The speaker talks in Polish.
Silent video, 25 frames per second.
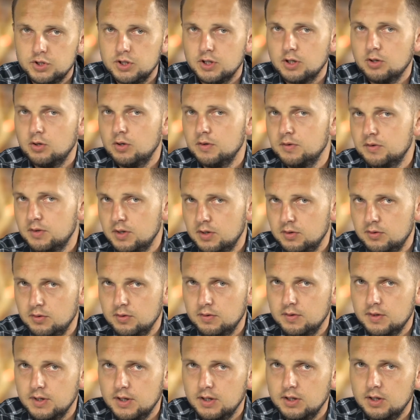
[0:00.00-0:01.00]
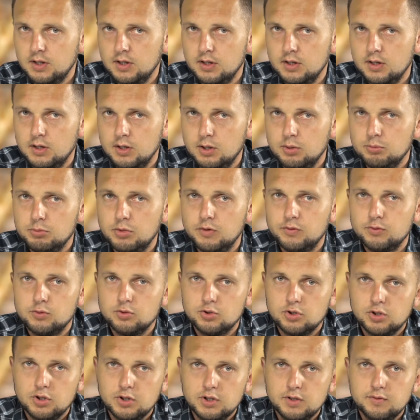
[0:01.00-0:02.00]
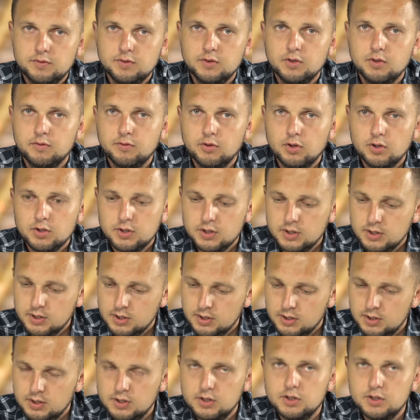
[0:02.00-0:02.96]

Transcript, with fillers: że koncert zostanie powtórzony, wznowiony,